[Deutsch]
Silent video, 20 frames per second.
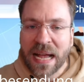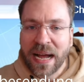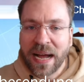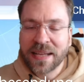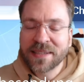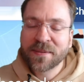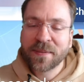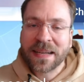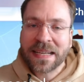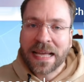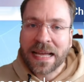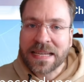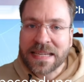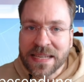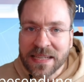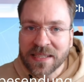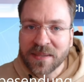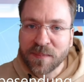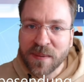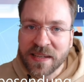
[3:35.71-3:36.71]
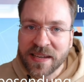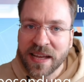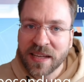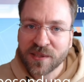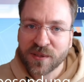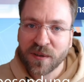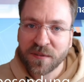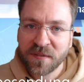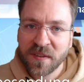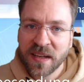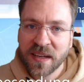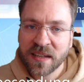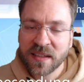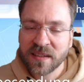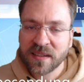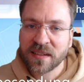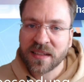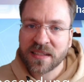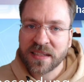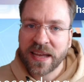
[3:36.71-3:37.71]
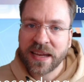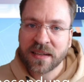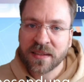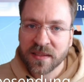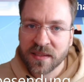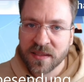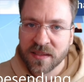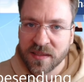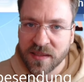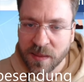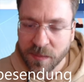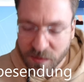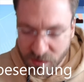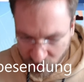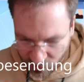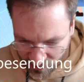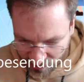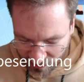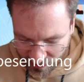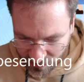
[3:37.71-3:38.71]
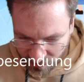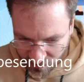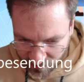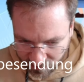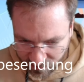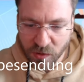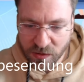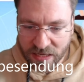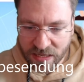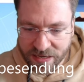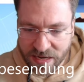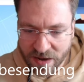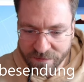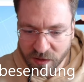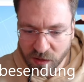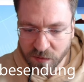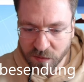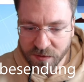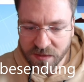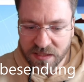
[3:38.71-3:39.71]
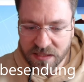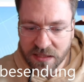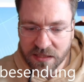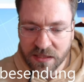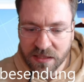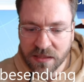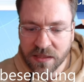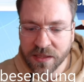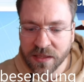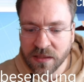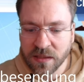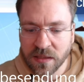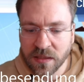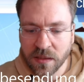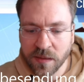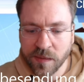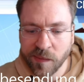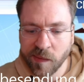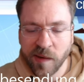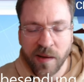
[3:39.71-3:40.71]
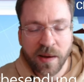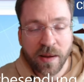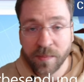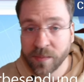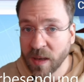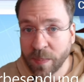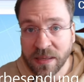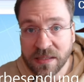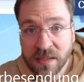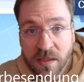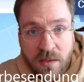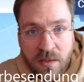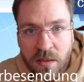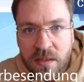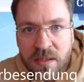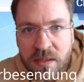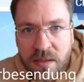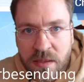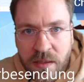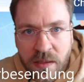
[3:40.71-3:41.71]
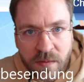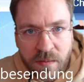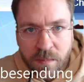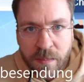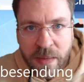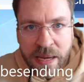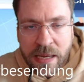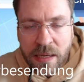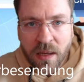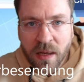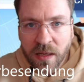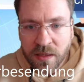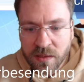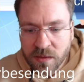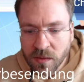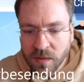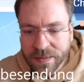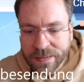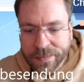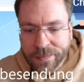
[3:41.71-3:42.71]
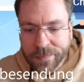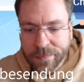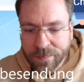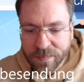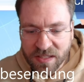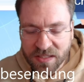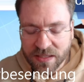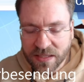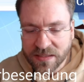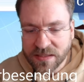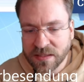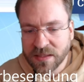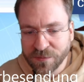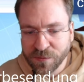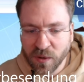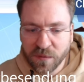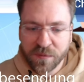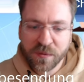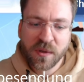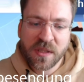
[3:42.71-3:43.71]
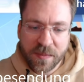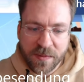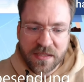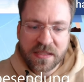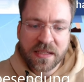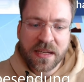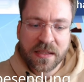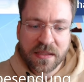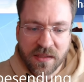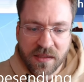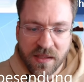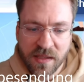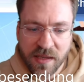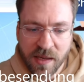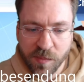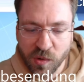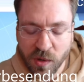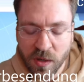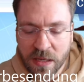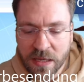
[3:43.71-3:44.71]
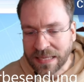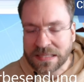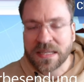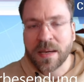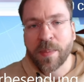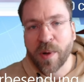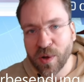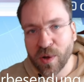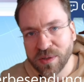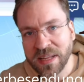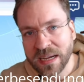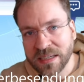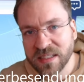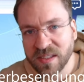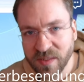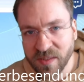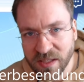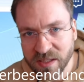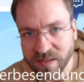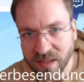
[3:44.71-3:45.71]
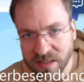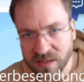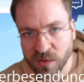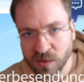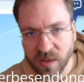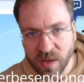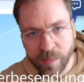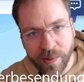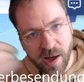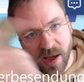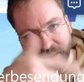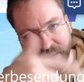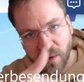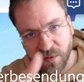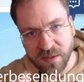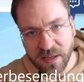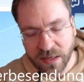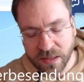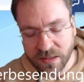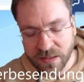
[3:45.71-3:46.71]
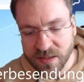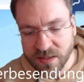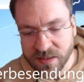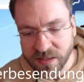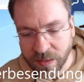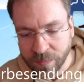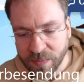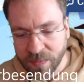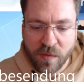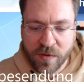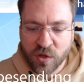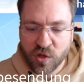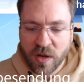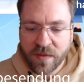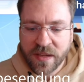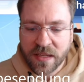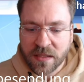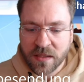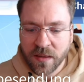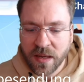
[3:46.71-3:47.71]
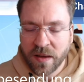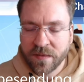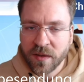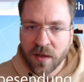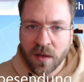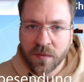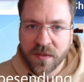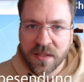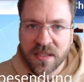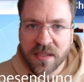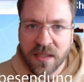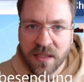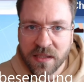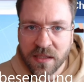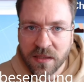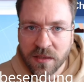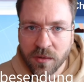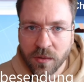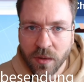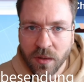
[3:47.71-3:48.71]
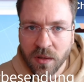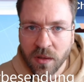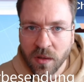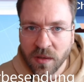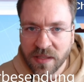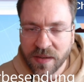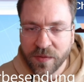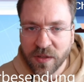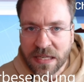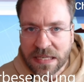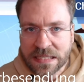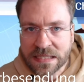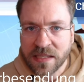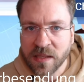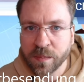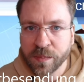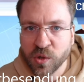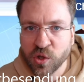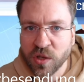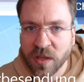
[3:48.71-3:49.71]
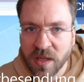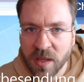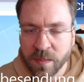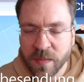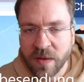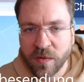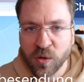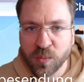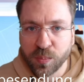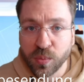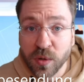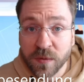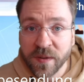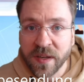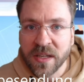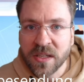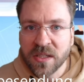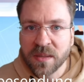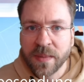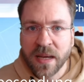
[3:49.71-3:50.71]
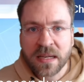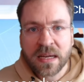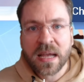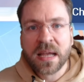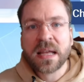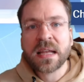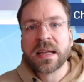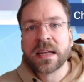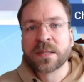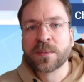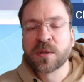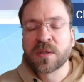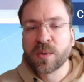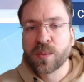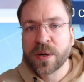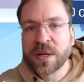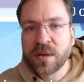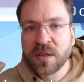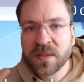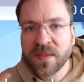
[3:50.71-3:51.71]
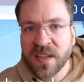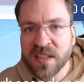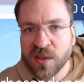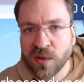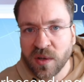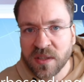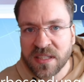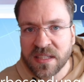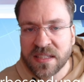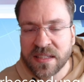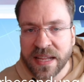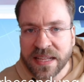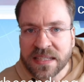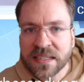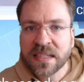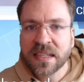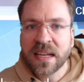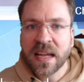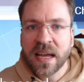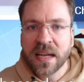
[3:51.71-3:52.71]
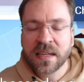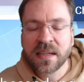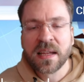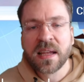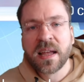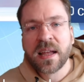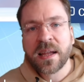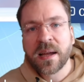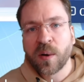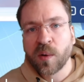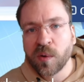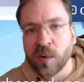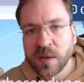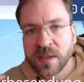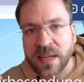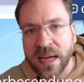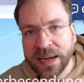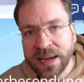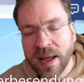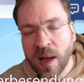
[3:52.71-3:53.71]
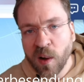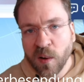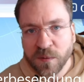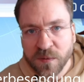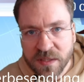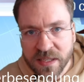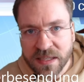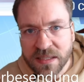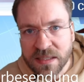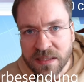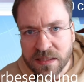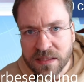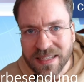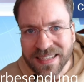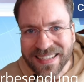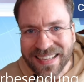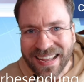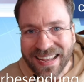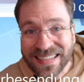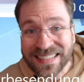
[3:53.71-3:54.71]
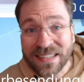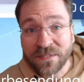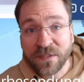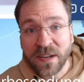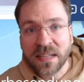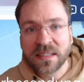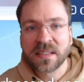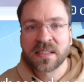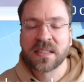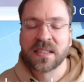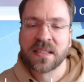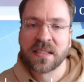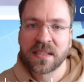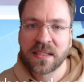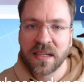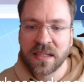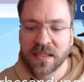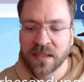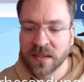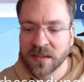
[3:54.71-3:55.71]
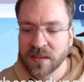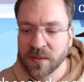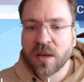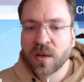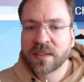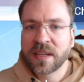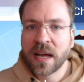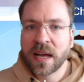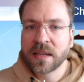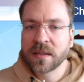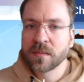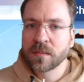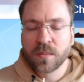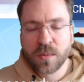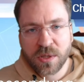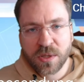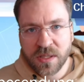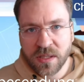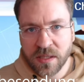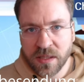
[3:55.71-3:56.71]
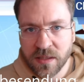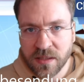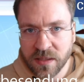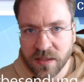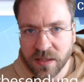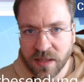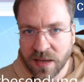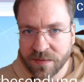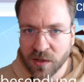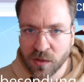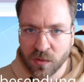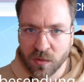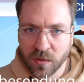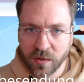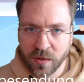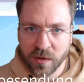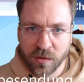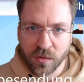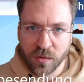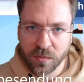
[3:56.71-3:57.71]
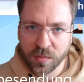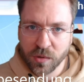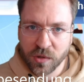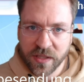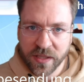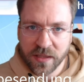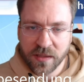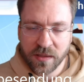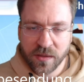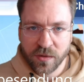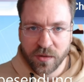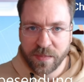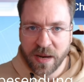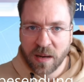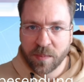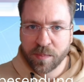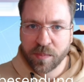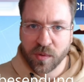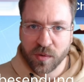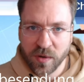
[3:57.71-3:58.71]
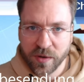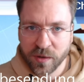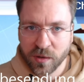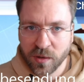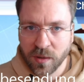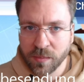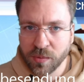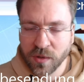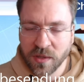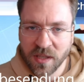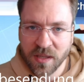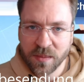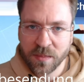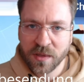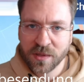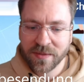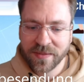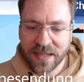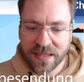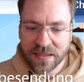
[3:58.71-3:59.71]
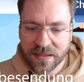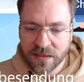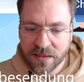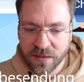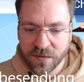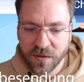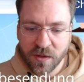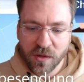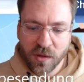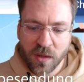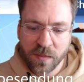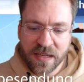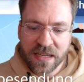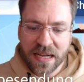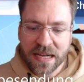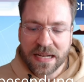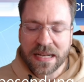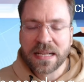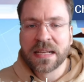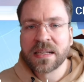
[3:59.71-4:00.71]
Also man kann nicht mit der Software das eigene System zerschießen. Und dann einfach auf Installieren hitten, oh, da passiert sonst nicht mehr. Also ich kann es jetzt nicht vorführen, ich habe jetzt gerade hier die Demo. Also ich habe auch eine aktivierte Version, aber halt auf einem anderen System. Aber wie schon erwähnt, einfach auf Installieren drücken und dann wird der Stick beschrieben, er wird bootfähig gemacht. Es wird eine Windows-Version aus dem Netz geladen und dann auf den Stick halt fertig installiert. Und dann müsst ihr den Stick einfach nur in euer Notebook stecken, euer MacBook, euer Computer, immer so weiter. Das ist vollkommen egal.